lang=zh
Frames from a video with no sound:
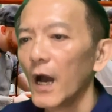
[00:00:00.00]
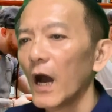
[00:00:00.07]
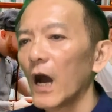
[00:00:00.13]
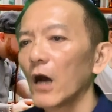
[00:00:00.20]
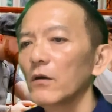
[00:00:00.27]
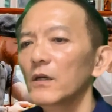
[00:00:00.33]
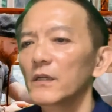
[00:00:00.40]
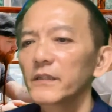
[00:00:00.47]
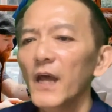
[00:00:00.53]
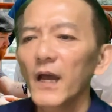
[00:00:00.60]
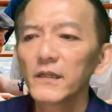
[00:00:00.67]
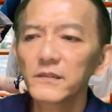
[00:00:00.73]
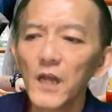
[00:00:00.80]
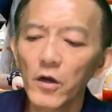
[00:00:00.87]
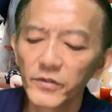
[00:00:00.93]
好，那
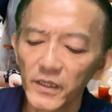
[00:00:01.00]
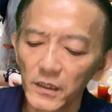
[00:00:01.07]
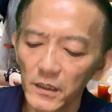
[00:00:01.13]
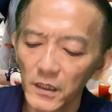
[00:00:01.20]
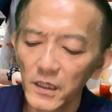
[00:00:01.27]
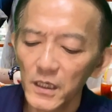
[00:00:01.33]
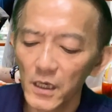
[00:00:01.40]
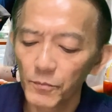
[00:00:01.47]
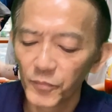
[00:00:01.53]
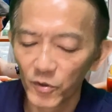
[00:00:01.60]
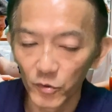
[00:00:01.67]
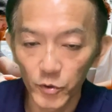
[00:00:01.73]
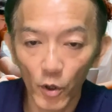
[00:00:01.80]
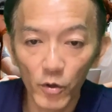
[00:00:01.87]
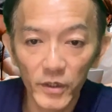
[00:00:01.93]
到底一个
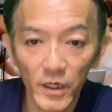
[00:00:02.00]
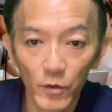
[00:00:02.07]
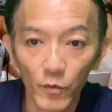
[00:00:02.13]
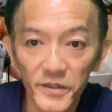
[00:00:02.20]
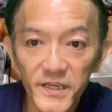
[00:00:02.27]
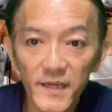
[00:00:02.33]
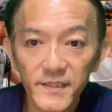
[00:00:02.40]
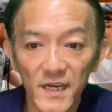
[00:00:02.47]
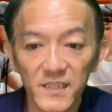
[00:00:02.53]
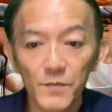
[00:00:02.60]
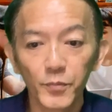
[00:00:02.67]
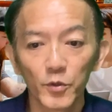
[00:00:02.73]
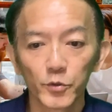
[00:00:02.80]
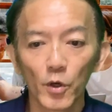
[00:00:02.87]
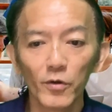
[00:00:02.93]
普通人，我现在讲是
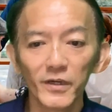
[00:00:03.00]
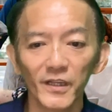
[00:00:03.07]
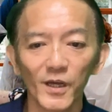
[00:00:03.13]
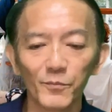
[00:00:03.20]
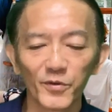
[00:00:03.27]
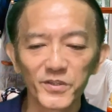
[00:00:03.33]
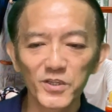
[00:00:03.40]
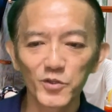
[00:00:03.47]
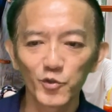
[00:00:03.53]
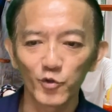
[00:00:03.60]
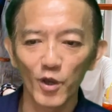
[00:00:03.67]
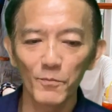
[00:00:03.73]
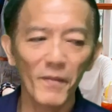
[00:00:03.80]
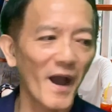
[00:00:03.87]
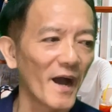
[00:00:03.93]
普通人呢，不是
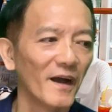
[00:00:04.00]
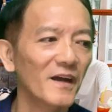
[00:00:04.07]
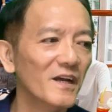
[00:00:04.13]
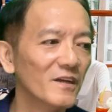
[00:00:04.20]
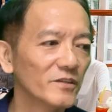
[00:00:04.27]
学霸，